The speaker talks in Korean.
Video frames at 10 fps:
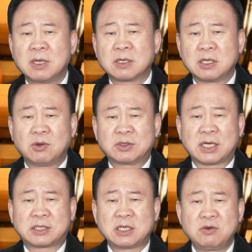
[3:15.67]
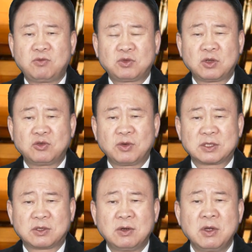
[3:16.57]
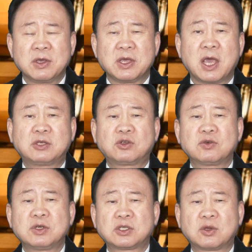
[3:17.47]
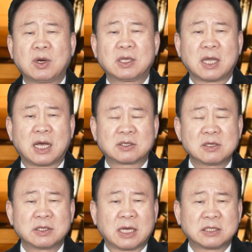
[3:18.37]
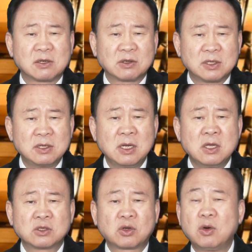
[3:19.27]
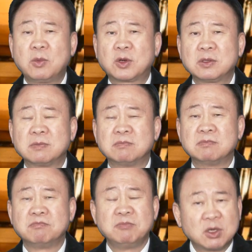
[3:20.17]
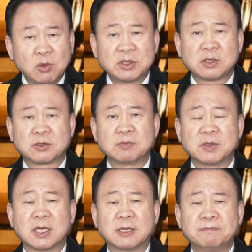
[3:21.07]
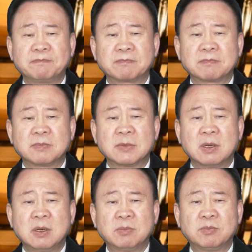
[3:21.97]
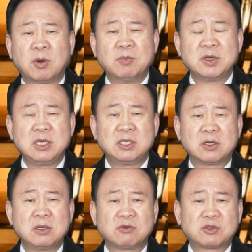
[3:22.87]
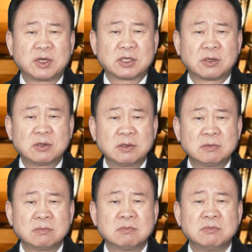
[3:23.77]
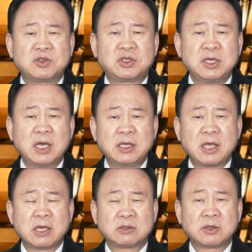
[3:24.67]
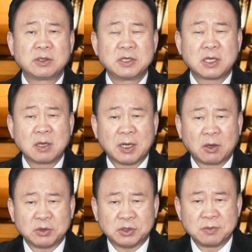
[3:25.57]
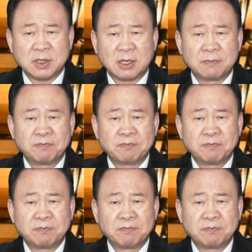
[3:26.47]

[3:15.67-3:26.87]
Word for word: 그리고 자신의 후손 중에서 예수 그리스도가 나실, 나실 것을 솔로몬은 믿고 있었습니다. 본문 2절 6절에서는 지혜에 대해서 이렇게 말하고 있습니다.